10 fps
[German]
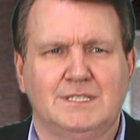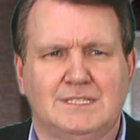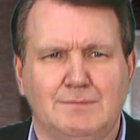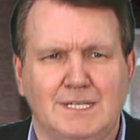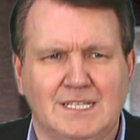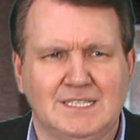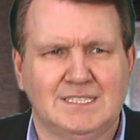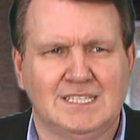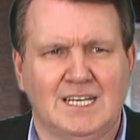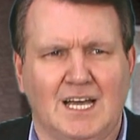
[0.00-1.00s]
Bezwingen
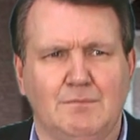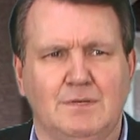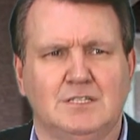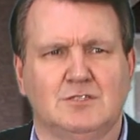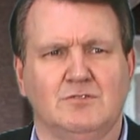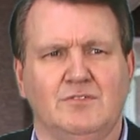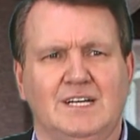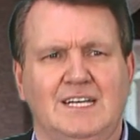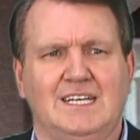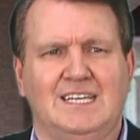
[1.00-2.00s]
Sie damit
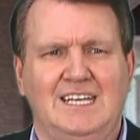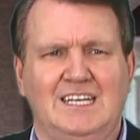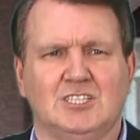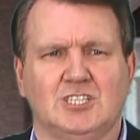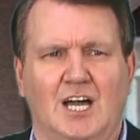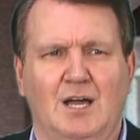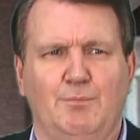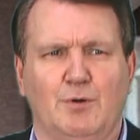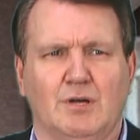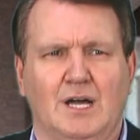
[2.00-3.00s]
souverän jede
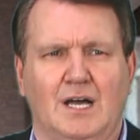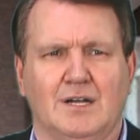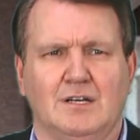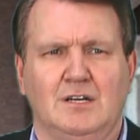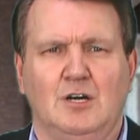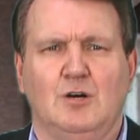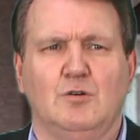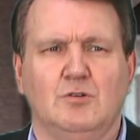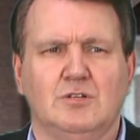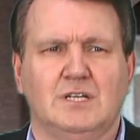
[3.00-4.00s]
Schreibblockade
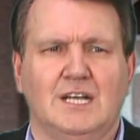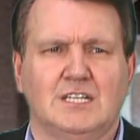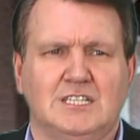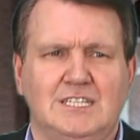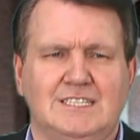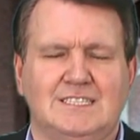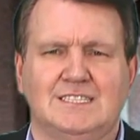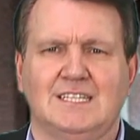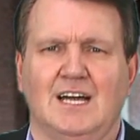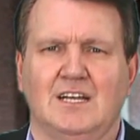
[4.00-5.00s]
und erschließen
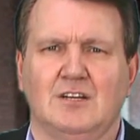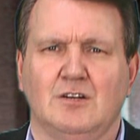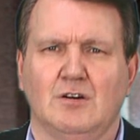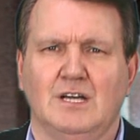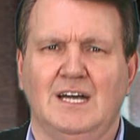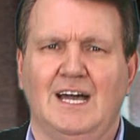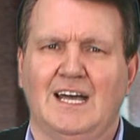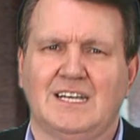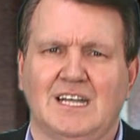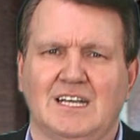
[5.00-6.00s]
Sie eine neue
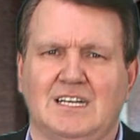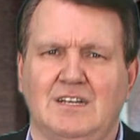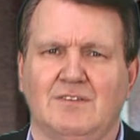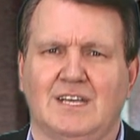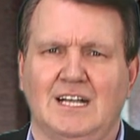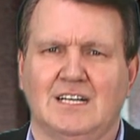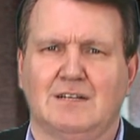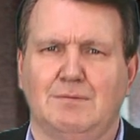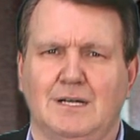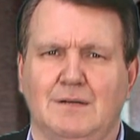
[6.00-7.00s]
attraktive
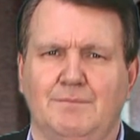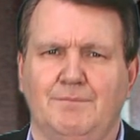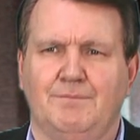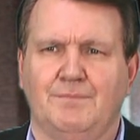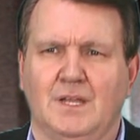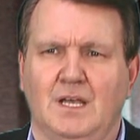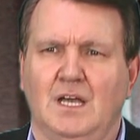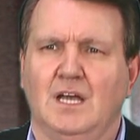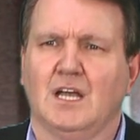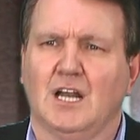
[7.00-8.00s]
Geldquelle.
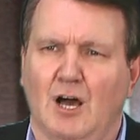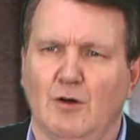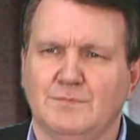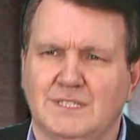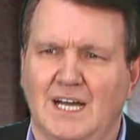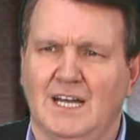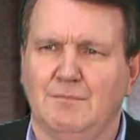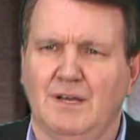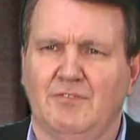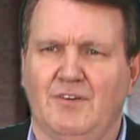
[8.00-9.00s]
Glauben Sie
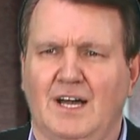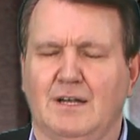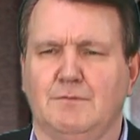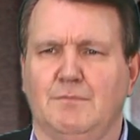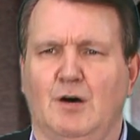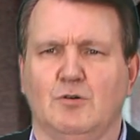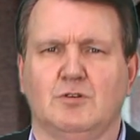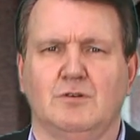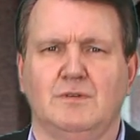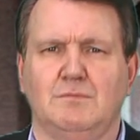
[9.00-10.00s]
einem erfahrenen
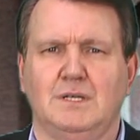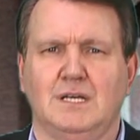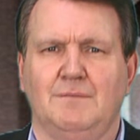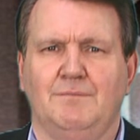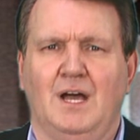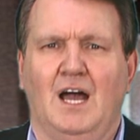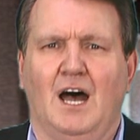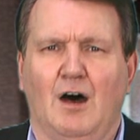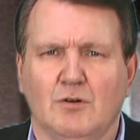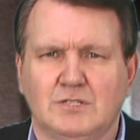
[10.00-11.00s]
Autor wie mir,
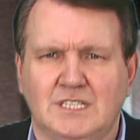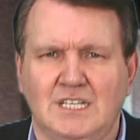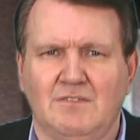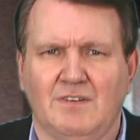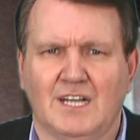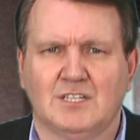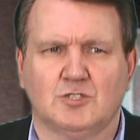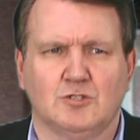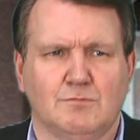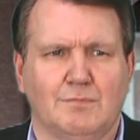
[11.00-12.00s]
auch sie werden
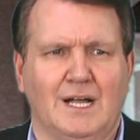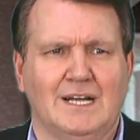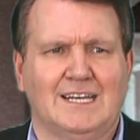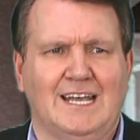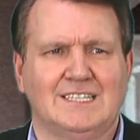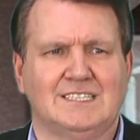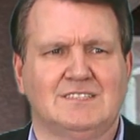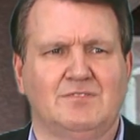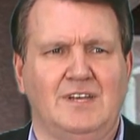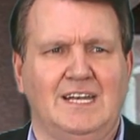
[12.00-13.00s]
schon bald
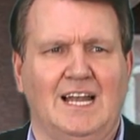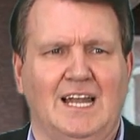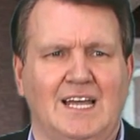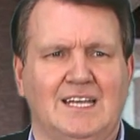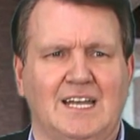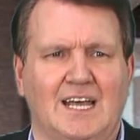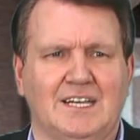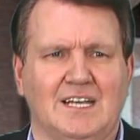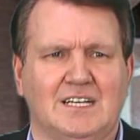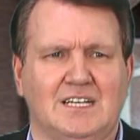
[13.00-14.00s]
ganz federleicht
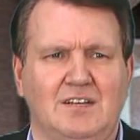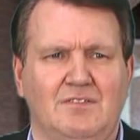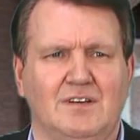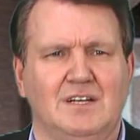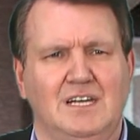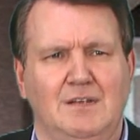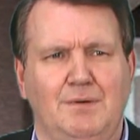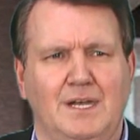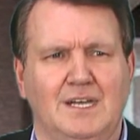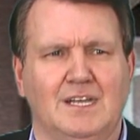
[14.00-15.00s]
attraktive,
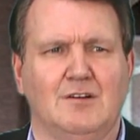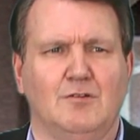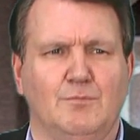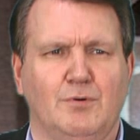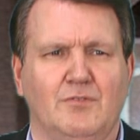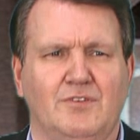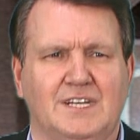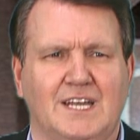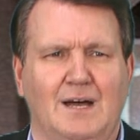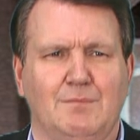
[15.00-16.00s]
lebendige und
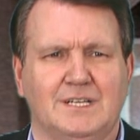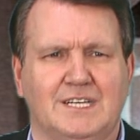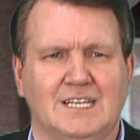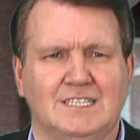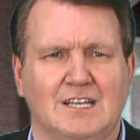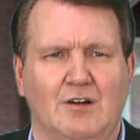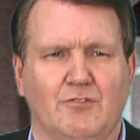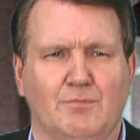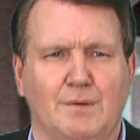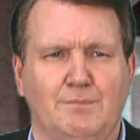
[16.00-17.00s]
profitable Texte
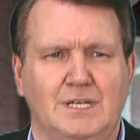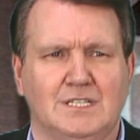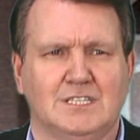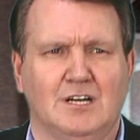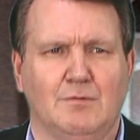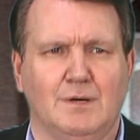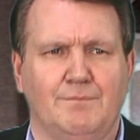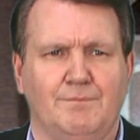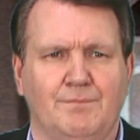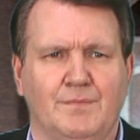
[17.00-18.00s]
aufs Papier
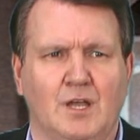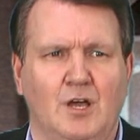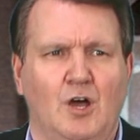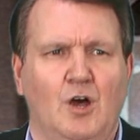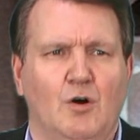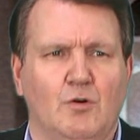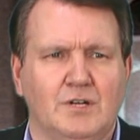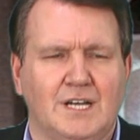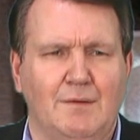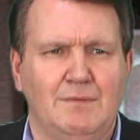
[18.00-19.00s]
zaubern
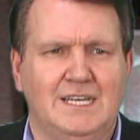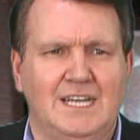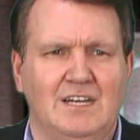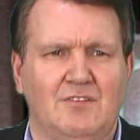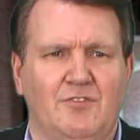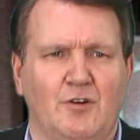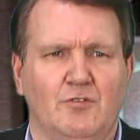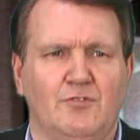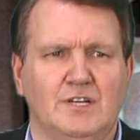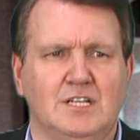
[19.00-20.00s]
und damit jede
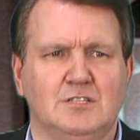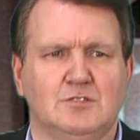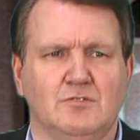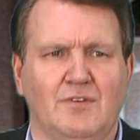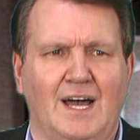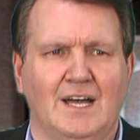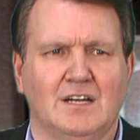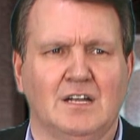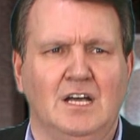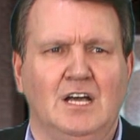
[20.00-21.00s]
Veröffentlichung zu
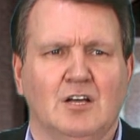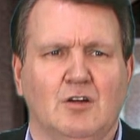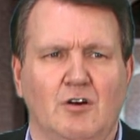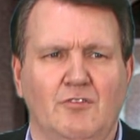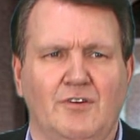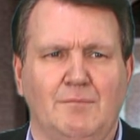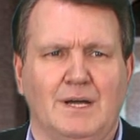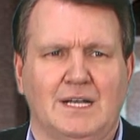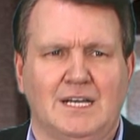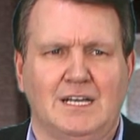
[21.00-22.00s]
wahren
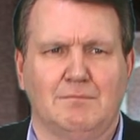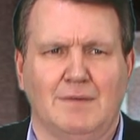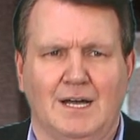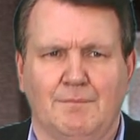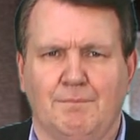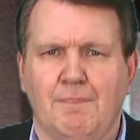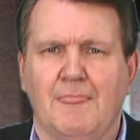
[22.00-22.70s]
Käufermagneten machen.